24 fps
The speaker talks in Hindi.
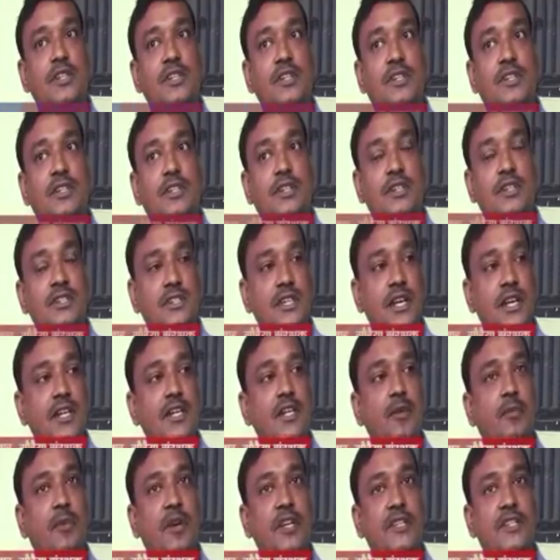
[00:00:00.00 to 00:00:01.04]
फिर इस जोड़े
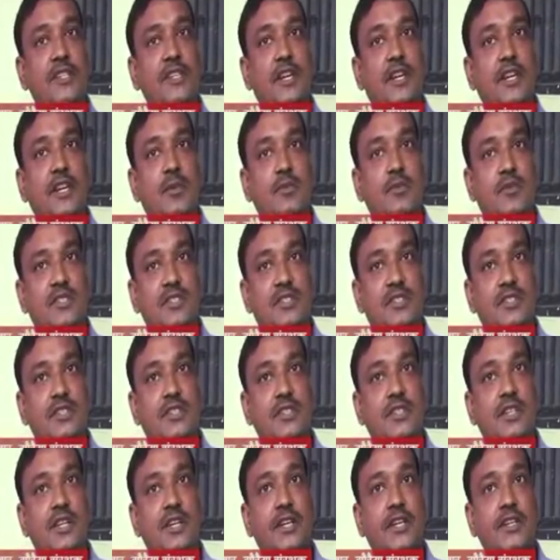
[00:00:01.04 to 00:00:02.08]
ने चार अंडा दिया
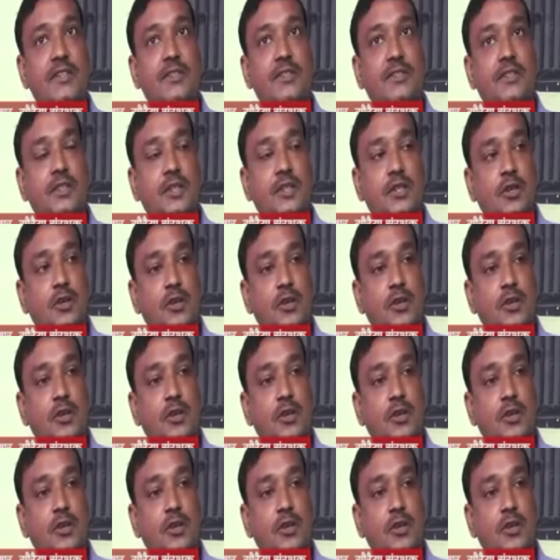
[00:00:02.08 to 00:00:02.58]
धीरे